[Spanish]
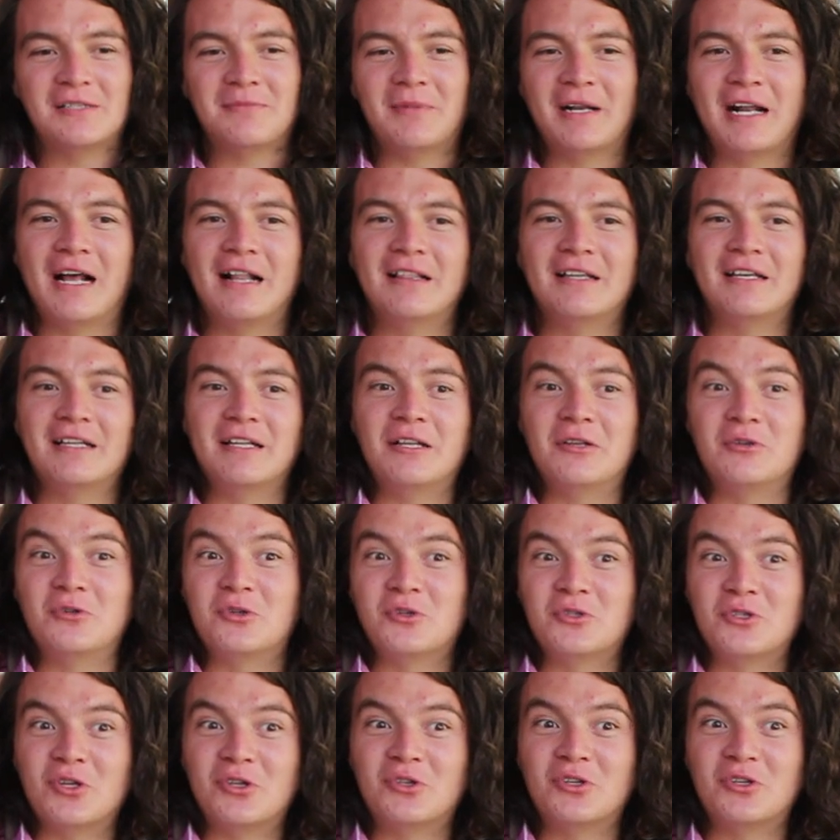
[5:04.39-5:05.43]
Esmeralda y de
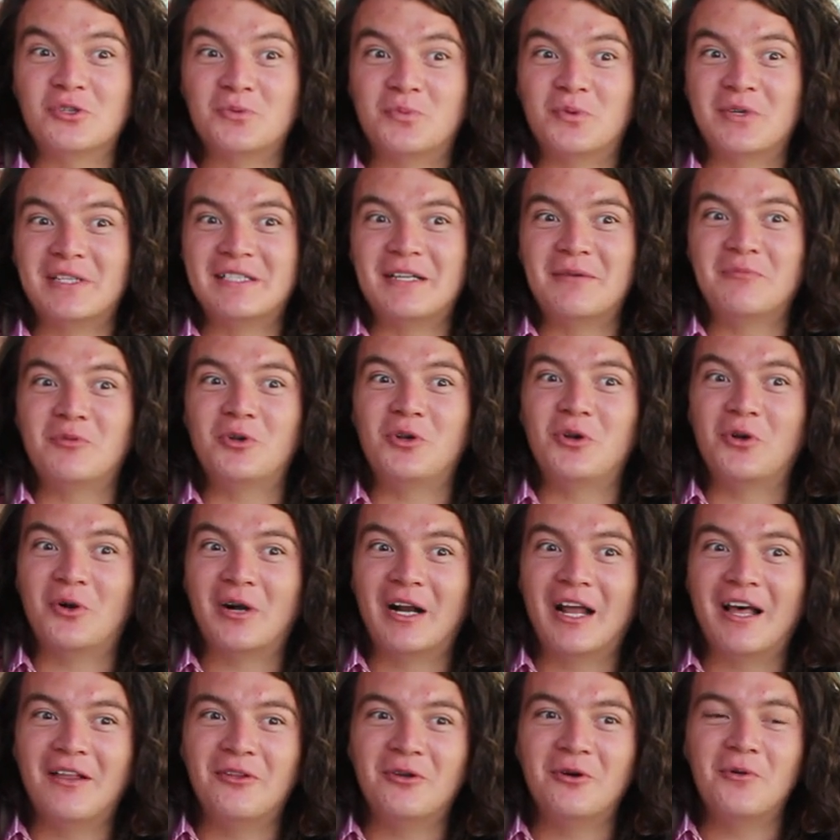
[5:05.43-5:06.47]
nosotros, pues hemos
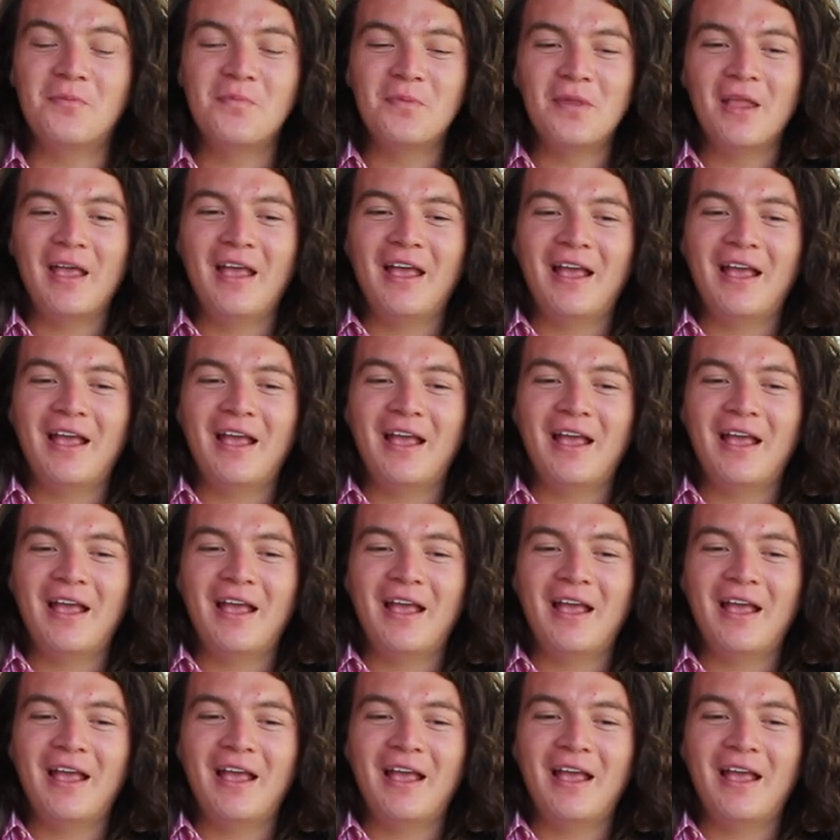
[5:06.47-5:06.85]
logrado